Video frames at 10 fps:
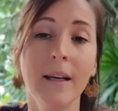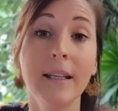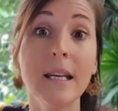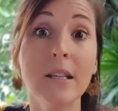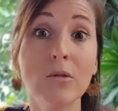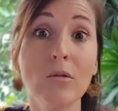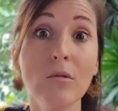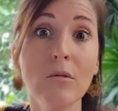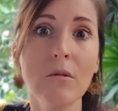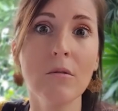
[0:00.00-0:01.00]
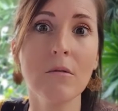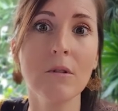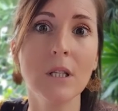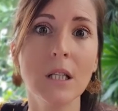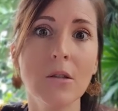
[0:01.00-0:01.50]
il y a ceux qui
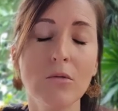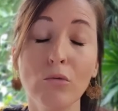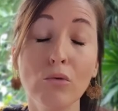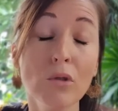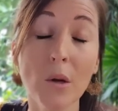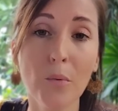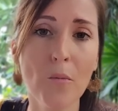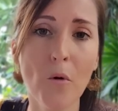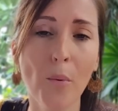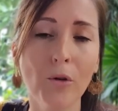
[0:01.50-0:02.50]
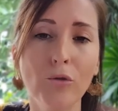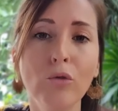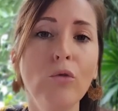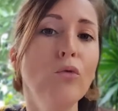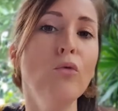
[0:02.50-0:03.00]
euh, qui sont tout simplement pas
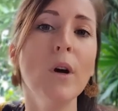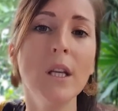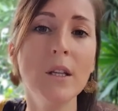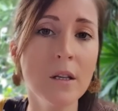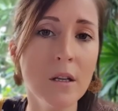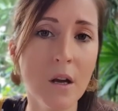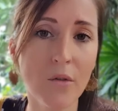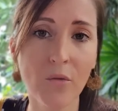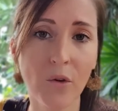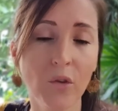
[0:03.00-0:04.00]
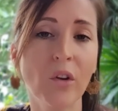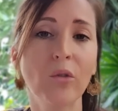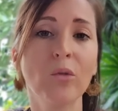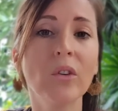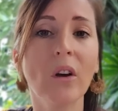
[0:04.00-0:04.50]
du tout alignés avec votre
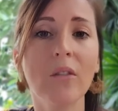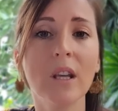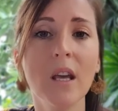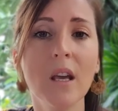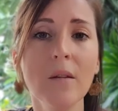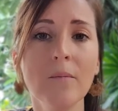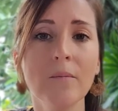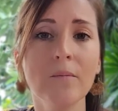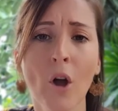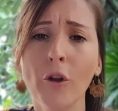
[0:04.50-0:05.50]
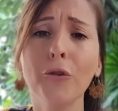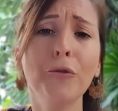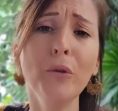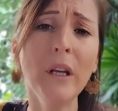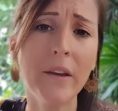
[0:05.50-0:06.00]
façon de travailler, dans
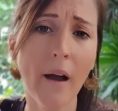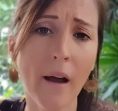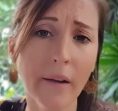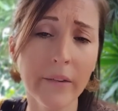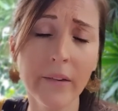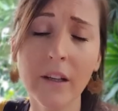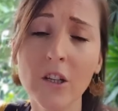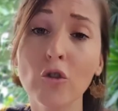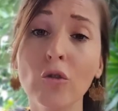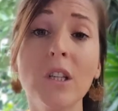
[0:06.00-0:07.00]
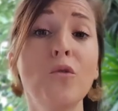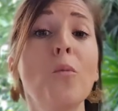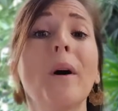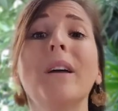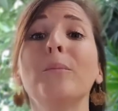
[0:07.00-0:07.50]
tous les cas, c'est des gens qui vous
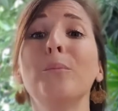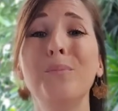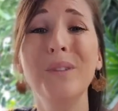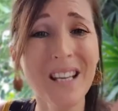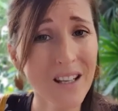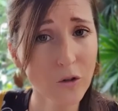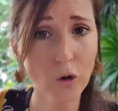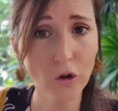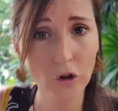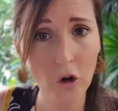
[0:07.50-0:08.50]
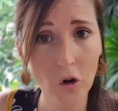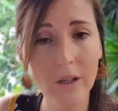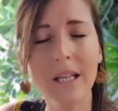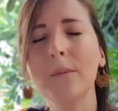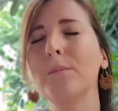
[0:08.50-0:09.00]
prennent bien trop de temps
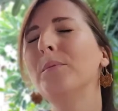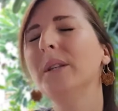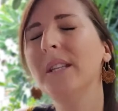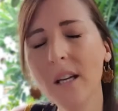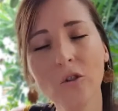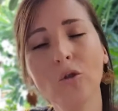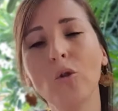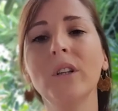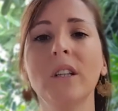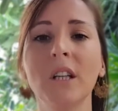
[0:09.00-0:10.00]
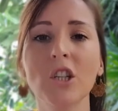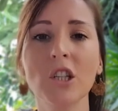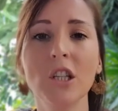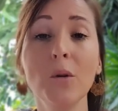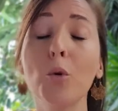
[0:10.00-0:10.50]
et bien trop
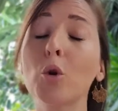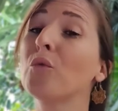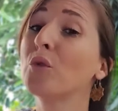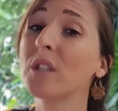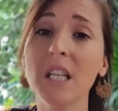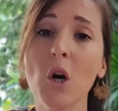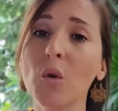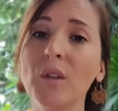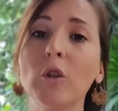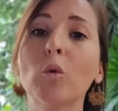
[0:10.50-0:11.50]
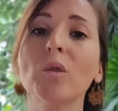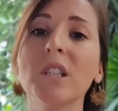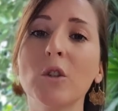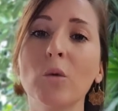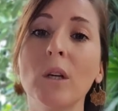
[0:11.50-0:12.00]
d'énergie pour que vous ayez envie de
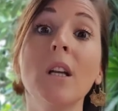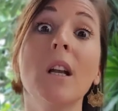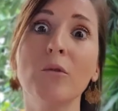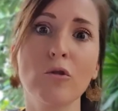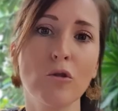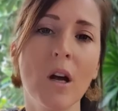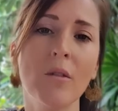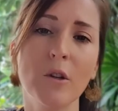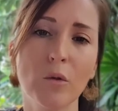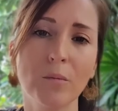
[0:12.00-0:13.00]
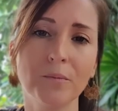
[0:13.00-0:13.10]
continuer l'aventure avec eux.